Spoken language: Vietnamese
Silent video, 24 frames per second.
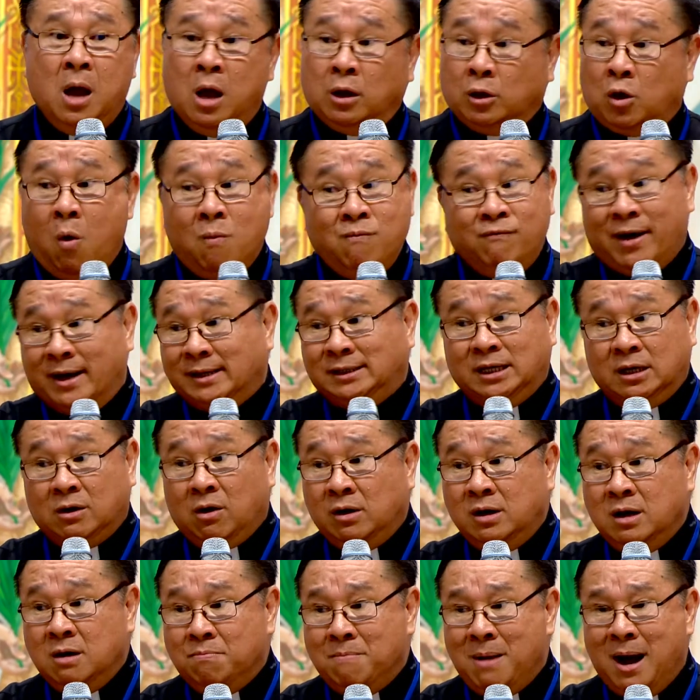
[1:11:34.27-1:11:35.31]
không phải chỉ có
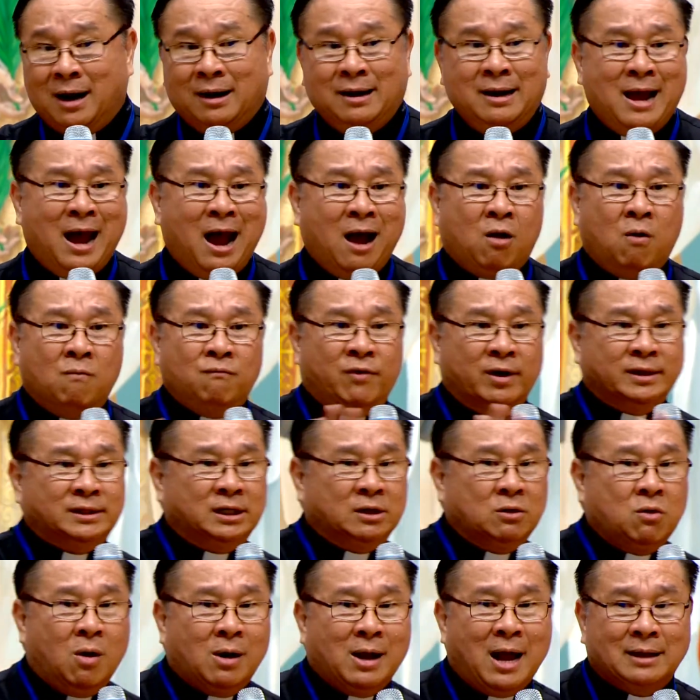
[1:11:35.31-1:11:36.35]
Đức Maria, không phải chỉ
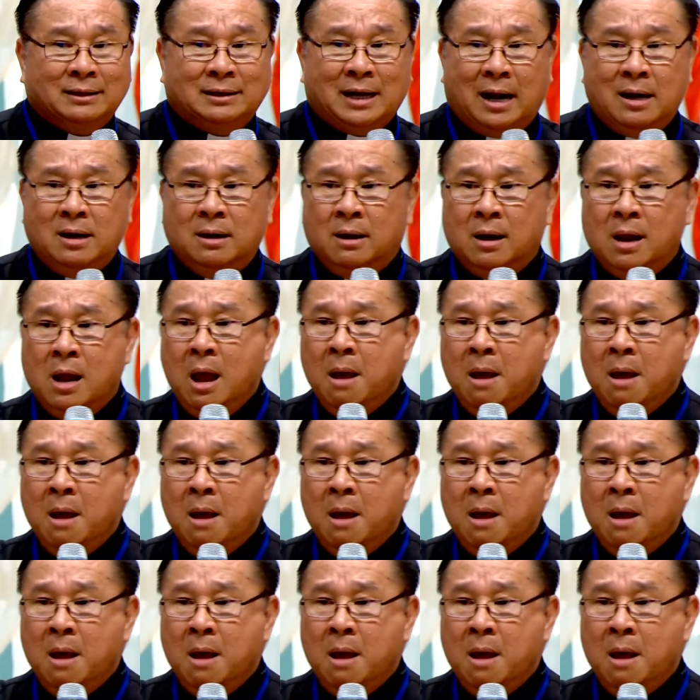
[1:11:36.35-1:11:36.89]
có các thánh,